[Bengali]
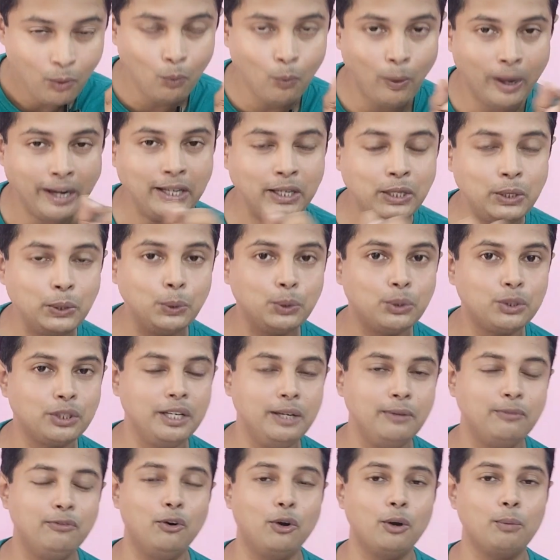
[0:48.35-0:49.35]
ওয়ান টু
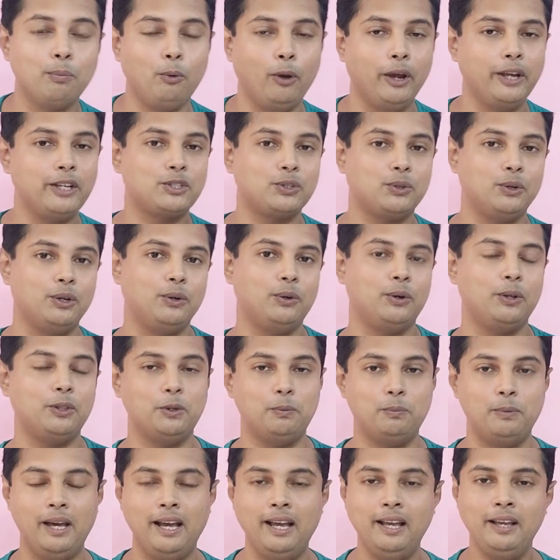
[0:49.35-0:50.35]
থ্রি ফোর পয়েন্টস করে করে
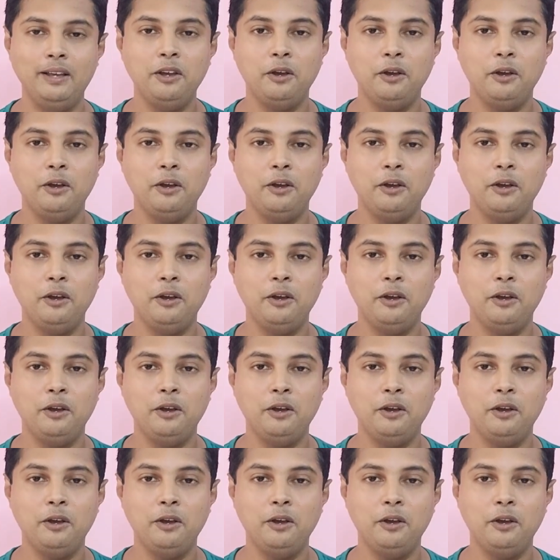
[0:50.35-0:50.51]
তোমরা